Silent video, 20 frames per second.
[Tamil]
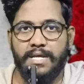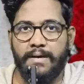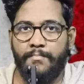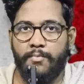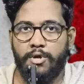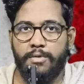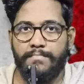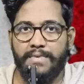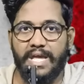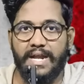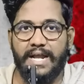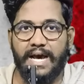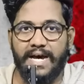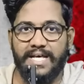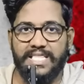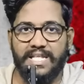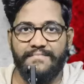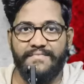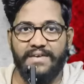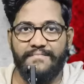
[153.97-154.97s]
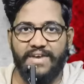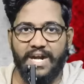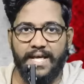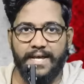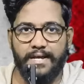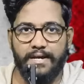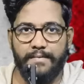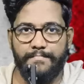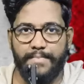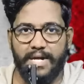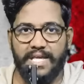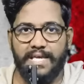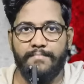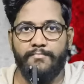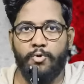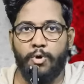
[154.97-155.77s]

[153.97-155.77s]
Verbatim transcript: முழுமையான ஆதரவை வழங்கும்படியும்